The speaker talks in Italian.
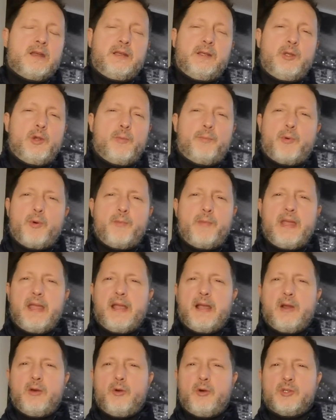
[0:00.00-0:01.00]
Io
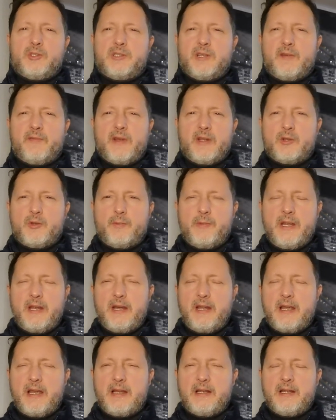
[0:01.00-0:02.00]
Pobega l'ho osservato
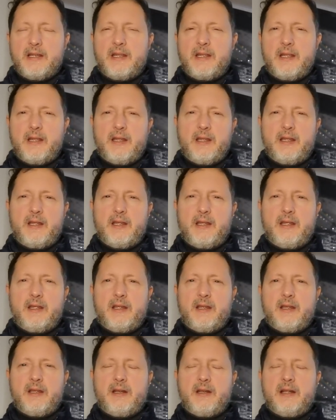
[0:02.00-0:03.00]
bene
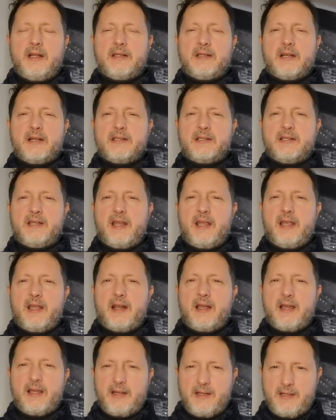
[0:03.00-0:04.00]
anche l'altra
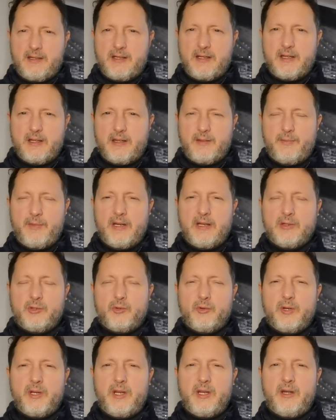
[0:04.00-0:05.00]
sera in eh,
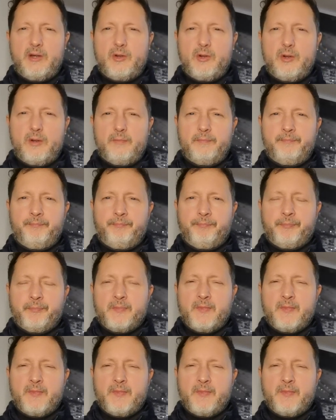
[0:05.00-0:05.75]
Milan-Torino